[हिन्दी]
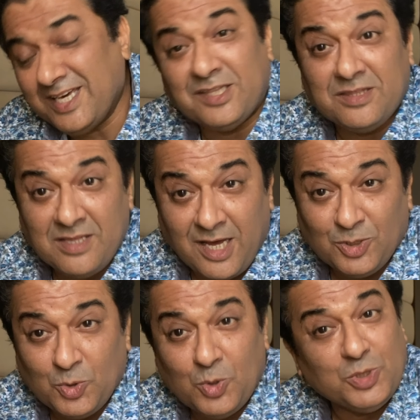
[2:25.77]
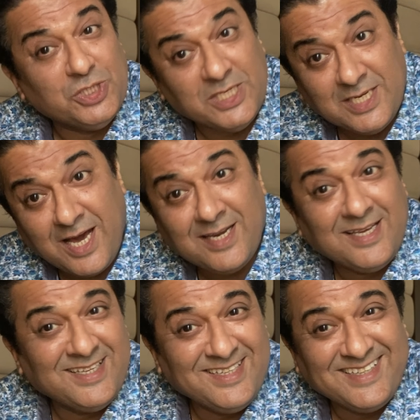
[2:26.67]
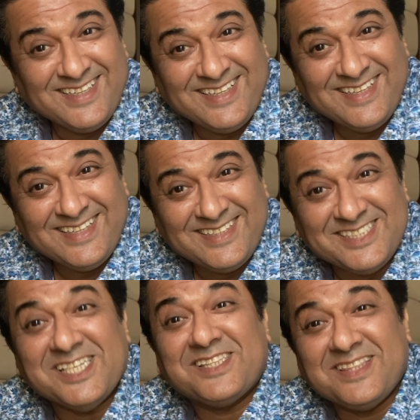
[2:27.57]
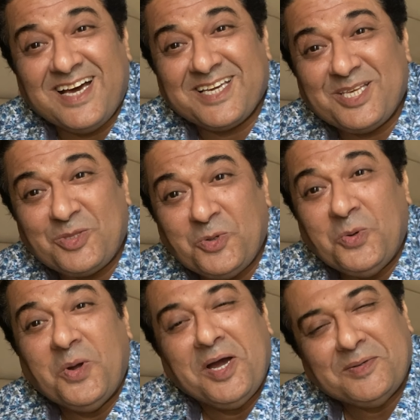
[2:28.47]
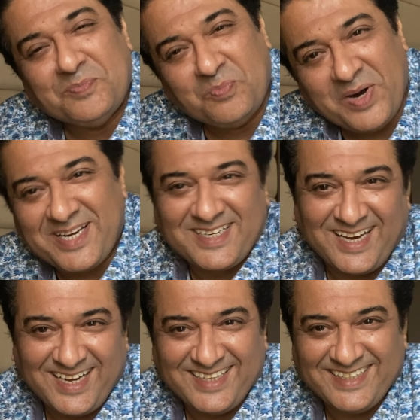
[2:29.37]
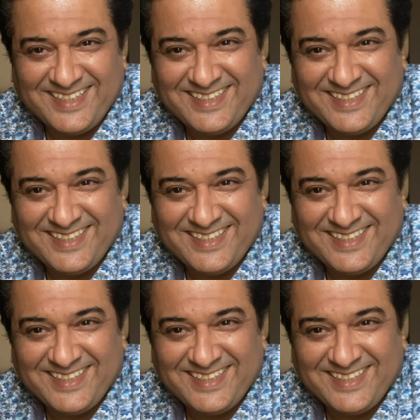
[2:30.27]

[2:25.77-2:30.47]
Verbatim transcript: इतना तो जीना नहीं जितना कि तू मर रहा है